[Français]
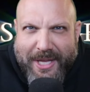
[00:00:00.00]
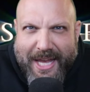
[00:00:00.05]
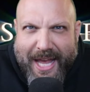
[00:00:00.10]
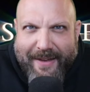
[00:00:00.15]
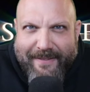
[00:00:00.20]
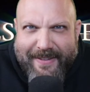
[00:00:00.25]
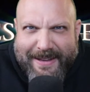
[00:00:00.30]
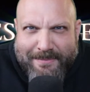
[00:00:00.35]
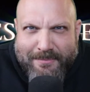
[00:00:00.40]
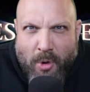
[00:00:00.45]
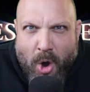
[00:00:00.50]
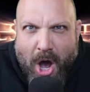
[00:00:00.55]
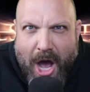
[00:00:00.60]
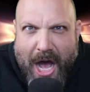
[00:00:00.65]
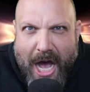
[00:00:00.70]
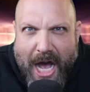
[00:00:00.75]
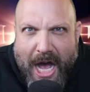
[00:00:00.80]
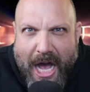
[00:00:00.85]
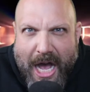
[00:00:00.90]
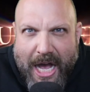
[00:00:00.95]
avec
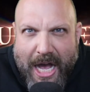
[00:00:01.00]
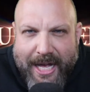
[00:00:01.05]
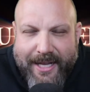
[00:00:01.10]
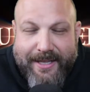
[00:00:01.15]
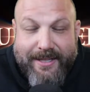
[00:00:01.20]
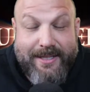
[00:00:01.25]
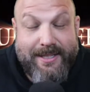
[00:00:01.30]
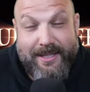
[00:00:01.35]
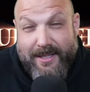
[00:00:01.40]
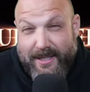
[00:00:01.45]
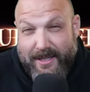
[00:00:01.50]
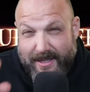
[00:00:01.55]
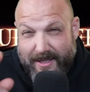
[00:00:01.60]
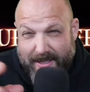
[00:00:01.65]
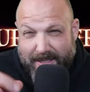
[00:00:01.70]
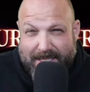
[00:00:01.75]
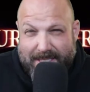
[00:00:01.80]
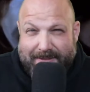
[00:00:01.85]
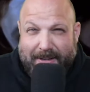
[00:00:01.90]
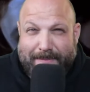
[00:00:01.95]
moi.
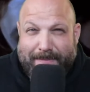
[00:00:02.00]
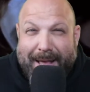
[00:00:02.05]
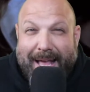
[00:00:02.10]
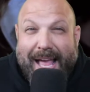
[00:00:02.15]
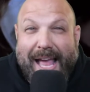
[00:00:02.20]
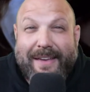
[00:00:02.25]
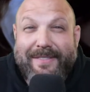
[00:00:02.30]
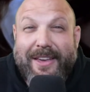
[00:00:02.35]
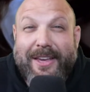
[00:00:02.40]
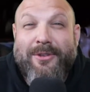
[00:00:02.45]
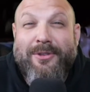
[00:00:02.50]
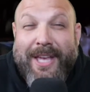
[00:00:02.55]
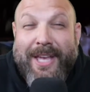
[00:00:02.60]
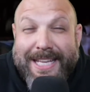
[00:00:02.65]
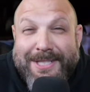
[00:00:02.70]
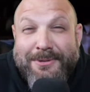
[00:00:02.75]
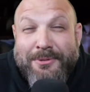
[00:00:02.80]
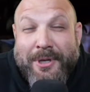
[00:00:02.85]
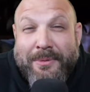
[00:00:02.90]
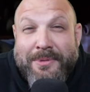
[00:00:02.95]
Ça va te père arriver avec une
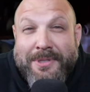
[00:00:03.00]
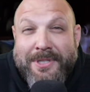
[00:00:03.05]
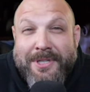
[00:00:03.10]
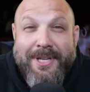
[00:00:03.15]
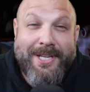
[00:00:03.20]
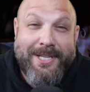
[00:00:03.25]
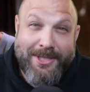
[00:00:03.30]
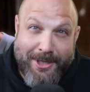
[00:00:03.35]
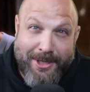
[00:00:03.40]
question comme ça. Est-ce que vous le